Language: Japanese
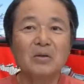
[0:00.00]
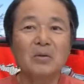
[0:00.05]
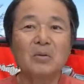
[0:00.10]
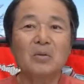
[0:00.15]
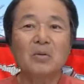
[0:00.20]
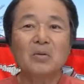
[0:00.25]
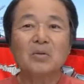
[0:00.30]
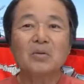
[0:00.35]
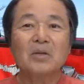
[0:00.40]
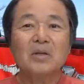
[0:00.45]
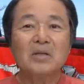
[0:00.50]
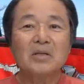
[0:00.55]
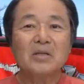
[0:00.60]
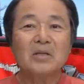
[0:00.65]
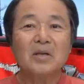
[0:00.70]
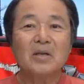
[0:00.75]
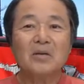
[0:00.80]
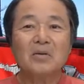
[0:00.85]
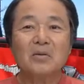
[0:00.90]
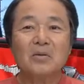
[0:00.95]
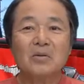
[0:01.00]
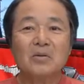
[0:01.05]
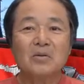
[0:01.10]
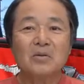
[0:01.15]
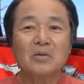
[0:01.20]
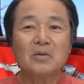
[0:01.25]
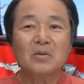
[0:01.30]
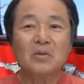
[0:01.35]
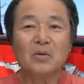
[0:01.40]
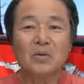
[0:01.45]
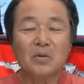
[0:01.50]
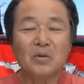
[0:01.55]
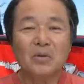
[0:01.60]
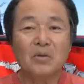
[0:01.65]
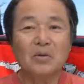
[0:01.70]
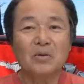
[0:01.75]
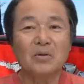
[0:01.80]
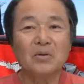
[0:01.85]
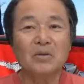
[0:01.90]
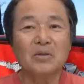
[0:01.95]
こんなスタイルの釣りを
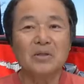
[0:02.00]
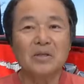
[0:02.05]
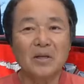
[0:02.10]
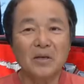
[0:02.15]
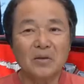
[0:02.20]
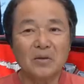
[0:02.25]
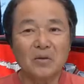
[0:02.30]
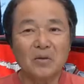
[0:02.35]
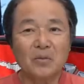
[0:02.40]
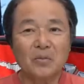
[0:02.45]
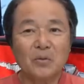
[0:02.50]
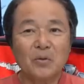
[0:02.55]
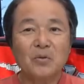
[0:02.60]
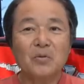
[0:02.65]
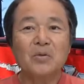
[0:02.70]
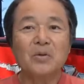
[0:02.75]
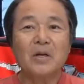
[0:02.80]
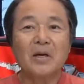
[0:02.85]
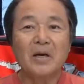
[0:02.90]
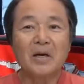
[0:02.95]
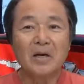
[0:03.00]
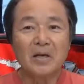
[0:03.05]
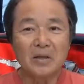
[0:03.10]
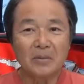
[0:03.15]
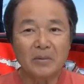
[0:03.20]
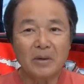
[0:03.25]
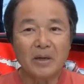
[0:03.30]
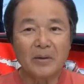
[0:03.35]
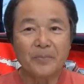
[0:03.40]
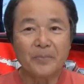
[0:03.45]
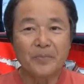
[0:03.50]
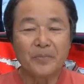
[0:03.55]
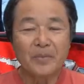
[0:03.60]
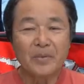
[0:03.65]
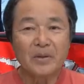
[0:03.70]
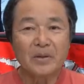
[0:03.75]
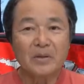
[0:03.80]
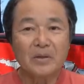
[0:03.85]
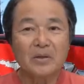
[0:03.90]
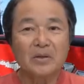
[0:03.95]
したいと思うんであれば、
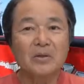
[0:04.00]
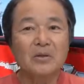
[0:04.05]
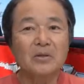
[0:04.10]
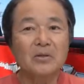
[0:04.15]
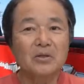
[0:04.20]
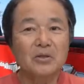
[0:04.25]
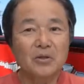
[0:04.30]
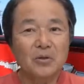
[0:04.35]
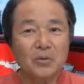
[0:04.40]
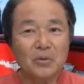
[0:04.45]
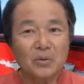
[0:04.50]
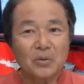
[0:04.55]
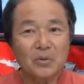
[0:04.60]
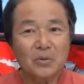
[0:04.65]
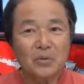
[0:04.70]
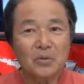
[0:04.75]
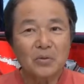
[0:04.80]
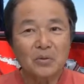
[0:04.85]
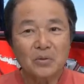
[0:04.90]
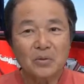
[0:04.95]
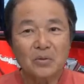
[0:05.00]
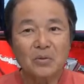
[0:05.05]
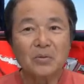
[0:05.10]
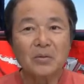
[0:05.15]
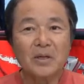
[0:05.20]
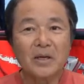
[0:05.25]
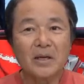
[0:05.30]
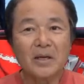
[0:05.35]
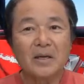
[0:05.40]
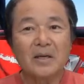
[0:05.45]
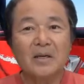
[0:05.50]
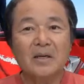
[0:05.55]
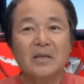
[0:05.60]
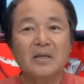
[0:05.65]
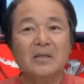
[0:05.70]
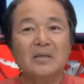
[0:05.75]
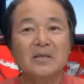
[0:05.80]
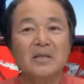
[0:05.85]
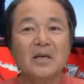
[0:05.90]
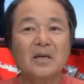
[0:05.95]
ショートロッドで
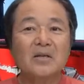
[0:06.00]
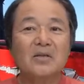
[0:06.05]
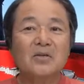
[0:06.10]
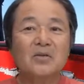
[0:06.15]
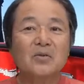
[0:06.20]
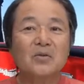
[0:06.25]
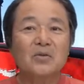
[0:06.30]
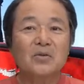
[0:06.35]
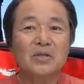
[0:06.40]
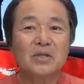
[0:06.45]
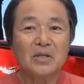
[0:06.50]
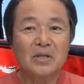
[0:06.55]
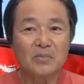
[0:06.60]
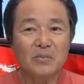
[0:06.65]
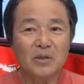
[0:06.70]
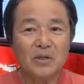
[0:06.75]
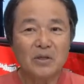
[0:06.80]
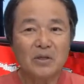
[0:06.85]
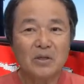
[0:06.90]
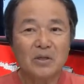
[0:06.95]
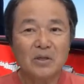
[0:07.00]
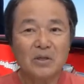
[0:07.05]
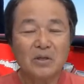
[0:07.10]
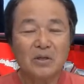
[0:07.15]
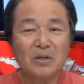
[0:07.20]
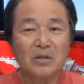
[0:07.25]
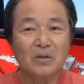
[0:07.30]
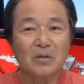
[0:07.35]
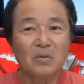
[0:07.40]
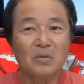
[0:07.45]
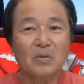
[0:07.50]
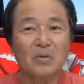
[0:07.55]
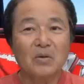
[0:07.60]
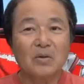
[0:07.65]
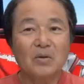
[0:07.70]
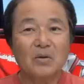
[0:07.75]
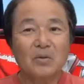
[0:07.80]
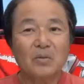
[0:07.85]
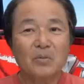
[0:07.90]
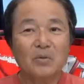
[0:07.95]
先調子気味。こ
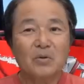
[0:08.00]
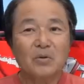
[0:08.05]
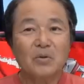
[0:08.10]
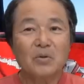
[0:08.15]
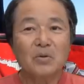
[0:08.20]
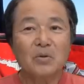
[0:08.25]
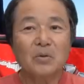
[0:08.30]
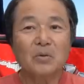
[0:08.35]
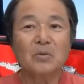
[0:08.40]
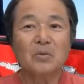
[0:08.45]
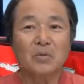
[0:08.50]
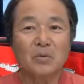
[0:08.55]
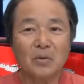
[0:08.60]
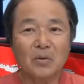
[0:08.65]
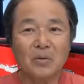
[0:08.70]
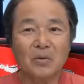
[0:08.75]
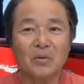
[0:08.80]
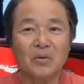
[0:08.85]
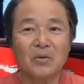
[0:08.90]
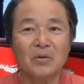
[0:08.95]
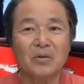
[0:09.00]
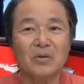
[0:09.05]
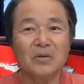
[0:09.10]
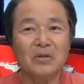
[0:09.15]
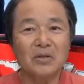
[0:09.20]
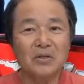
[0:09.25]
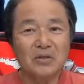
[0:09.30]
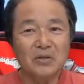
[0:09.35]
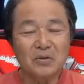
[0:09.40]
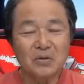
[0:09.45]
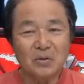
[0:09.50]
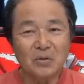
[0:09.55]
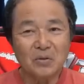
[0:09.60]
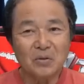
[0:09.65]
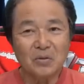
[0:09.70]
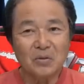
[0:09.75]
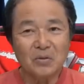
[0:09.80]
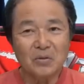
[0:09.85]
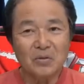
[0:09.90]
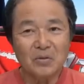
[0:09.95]
れを持っておくと、非
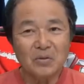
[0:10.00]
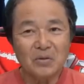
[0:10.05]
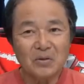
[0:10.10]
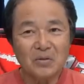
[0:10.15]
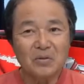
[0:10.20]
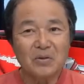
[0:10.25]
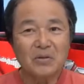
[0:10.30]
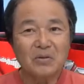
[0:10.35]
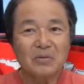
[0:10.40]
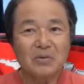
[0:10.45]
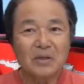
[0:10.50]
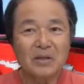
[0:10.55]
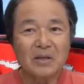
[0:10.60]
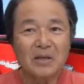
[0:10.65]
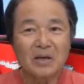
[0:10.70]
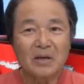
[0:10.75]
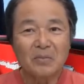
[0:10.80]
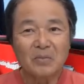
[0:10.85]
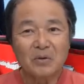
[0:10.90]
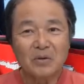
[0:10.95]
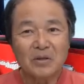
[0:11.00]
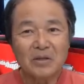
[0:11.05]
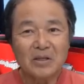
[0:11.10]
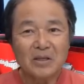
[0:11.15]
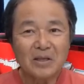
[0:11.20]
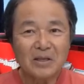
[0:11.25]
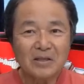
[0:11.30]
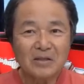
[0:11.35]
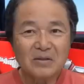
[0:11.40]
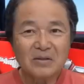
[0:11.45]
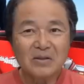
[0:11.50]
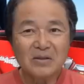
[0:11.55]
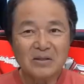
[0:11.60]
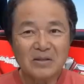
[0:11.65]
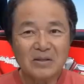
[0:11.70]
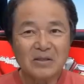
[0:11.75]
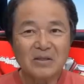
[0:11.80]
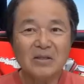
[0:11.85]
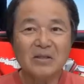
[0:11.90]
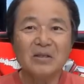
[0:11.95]
常にクイックなターンも切りやすい
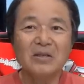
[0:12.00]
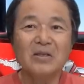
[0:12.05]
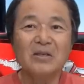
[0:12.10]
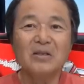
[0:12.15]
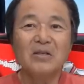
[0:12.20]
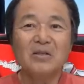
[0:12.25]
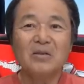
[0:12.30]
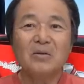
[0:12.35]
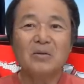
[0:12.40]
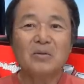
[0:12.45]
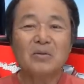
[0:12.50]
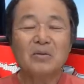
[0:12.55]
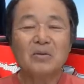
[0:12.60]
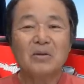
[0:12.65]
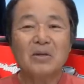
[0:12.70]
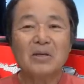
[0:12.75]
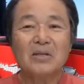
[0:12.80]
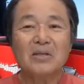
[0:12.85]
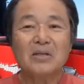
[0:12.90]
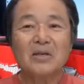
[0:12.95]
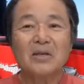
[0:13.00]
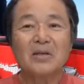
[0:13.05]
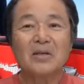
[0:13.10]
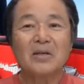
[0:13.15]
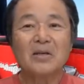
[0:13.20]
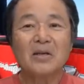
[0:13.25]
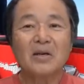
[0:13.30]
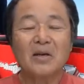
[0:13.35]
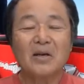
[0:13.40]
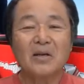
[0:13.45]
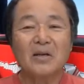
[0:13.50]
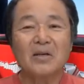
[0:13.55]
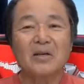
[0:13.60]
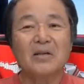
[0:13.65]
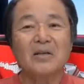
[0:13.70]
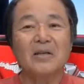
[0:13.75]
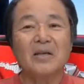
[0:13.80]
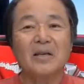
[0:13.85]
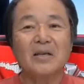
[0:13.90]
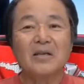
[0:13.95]
し、いろんな仕掛けが
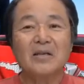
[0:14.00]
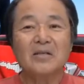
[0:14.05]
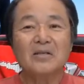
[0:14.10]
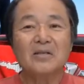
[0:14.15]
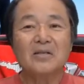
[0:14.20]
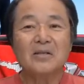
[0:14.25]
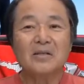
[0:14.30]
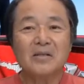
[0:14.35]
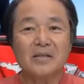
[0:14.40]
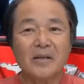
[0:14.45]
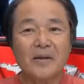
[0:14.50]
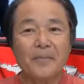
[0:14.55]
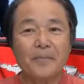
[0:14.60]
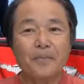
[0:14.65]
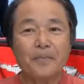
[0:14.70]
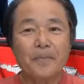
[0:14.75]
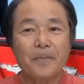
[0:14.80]
やりやすいんですね。